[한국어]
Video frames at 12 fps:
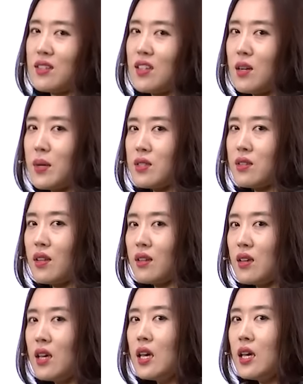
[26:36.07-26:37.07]
제가 봤을 때는
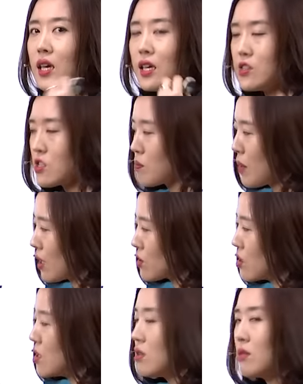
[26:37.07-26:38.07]

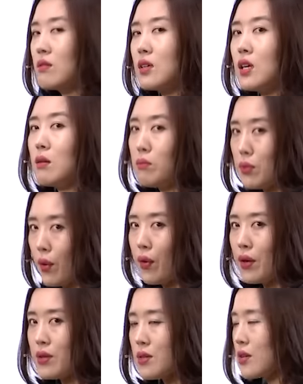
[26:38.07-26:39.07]
inspector,
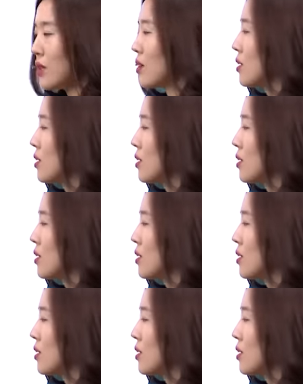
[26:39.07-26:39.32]
employees 이렇게